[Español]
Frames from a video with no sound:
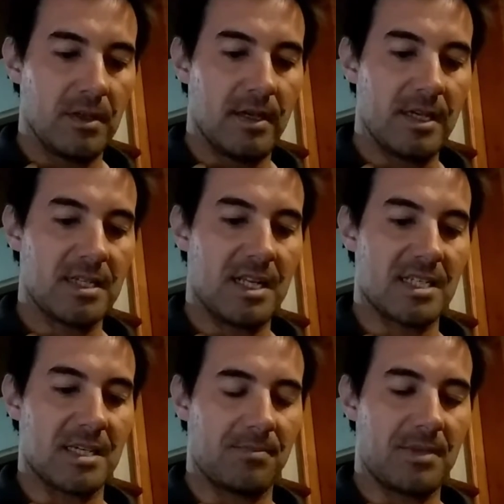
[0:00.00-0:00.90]
es el
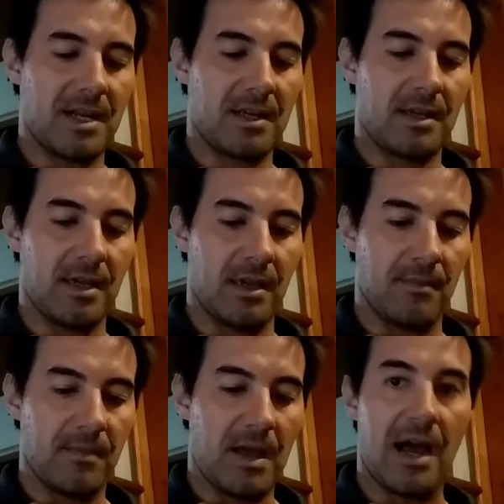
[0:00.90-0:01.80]
aceptar que,
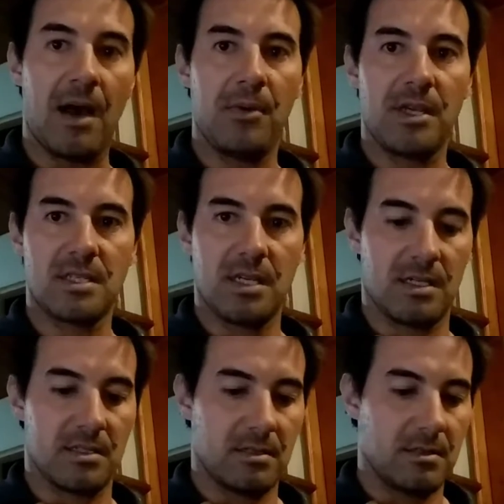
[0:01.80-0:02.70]
a
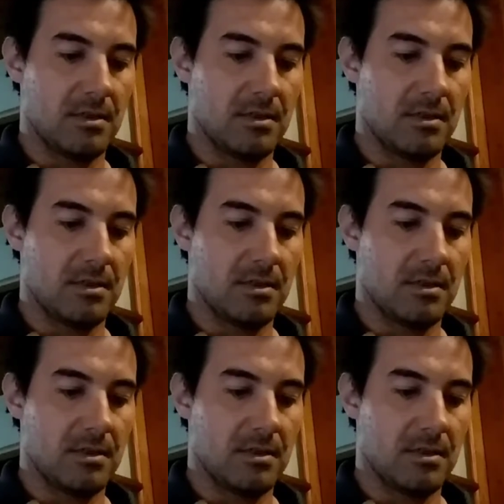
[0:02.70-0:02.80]
veces,